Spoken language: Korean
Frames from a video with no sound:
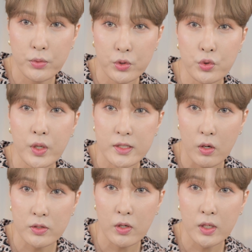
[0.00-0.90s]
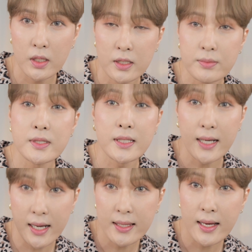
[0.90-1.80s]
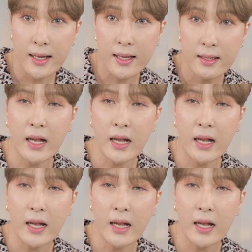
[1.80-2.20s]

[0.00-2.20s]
뮤트의 정석인 립스틱 하나,